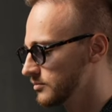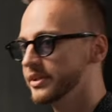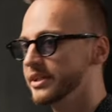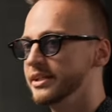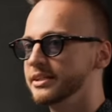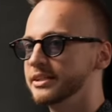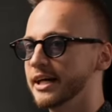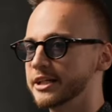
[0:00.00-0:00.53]

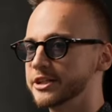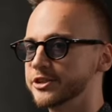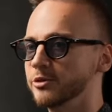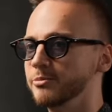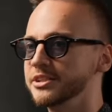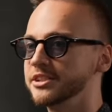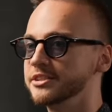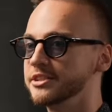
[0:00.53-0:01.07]
Итак,
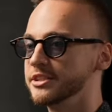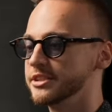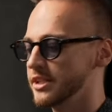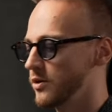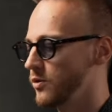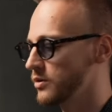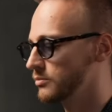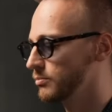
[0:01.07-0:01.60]
чтобы соединить
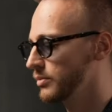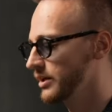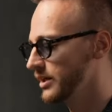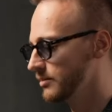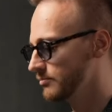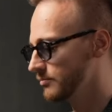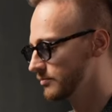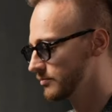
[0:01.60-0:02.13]
аккорд
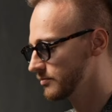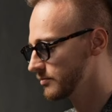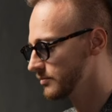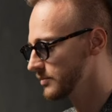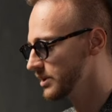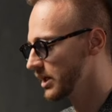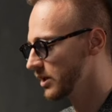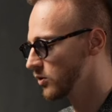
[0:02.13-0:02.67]
B
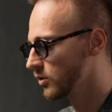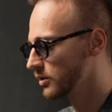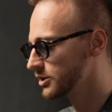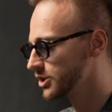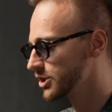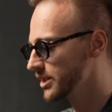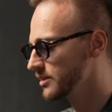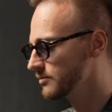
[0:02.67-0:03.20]
и аккорд
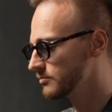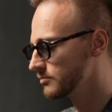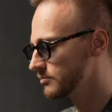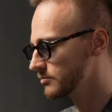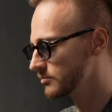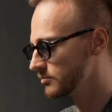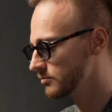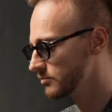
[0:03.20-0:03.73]
G,
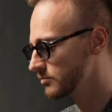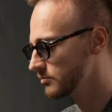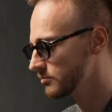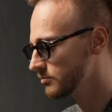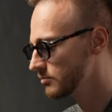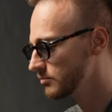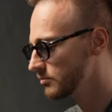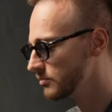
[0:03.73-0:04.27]

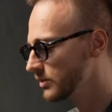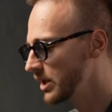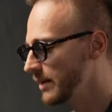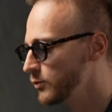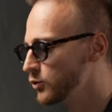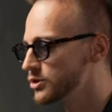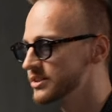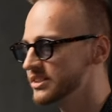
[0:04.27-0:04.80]
нам
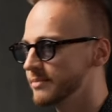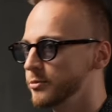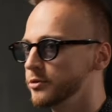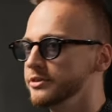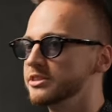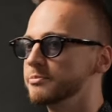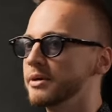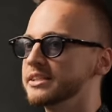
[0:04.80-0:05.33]
нужно
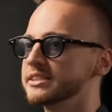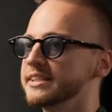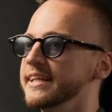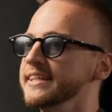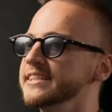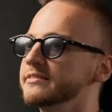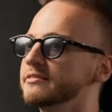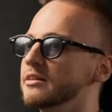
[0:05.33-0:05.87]
заполнить
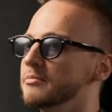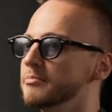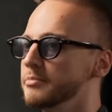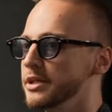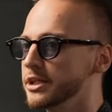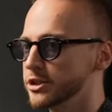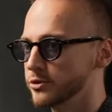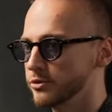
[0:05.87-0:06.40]
пространство
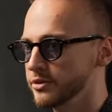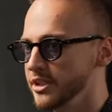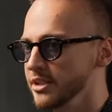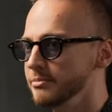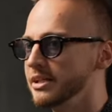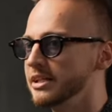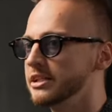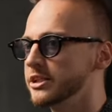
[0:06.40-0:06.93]
между
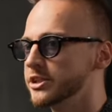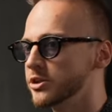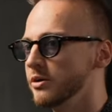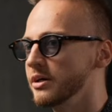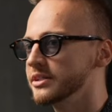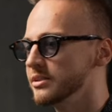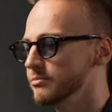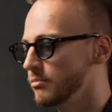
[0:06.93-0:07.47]
ними еще
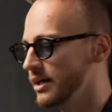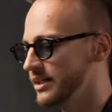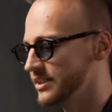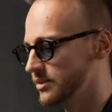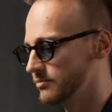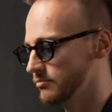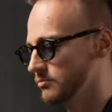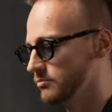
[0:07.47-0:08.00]
одним
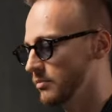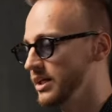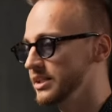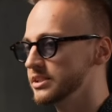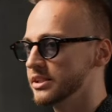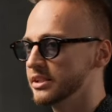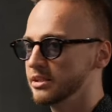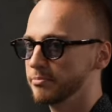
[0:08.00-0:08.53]
басом.
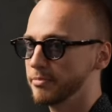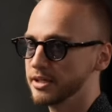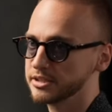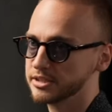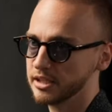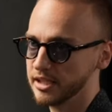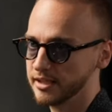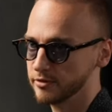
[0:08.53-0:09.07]
Бас — это
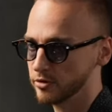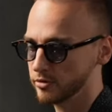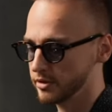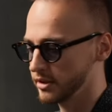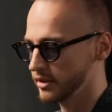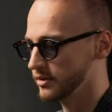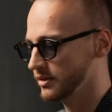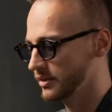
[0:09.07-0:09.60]
партия левой
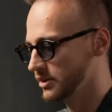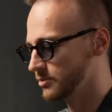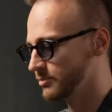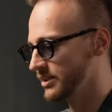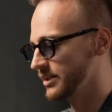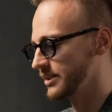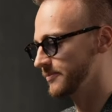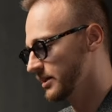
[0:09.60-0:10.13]
руки.
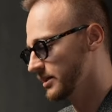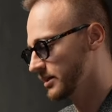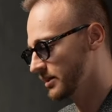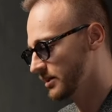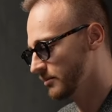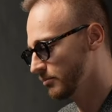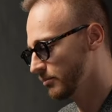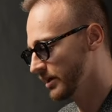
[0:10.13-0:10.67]
Смотри.
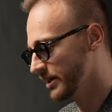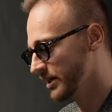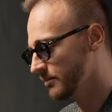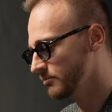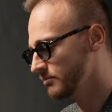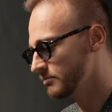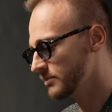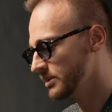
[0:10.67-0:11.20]

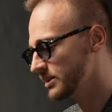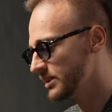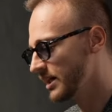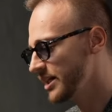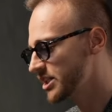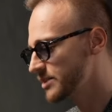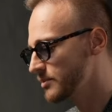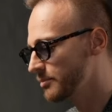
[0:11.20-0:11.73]
BM, и
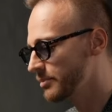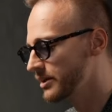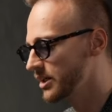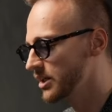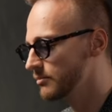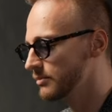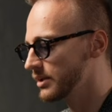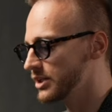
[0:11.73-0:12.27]
дальше мы
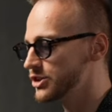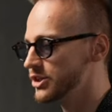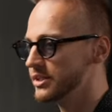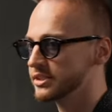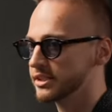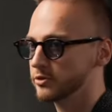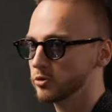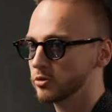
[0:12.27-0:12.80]
прыгаем на
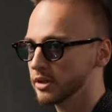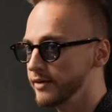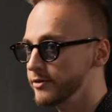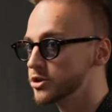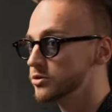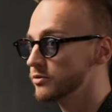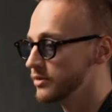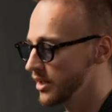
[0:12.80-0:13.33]
через одну
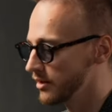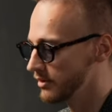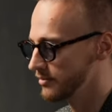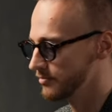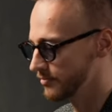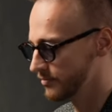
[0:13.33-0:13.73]
клавишу влево.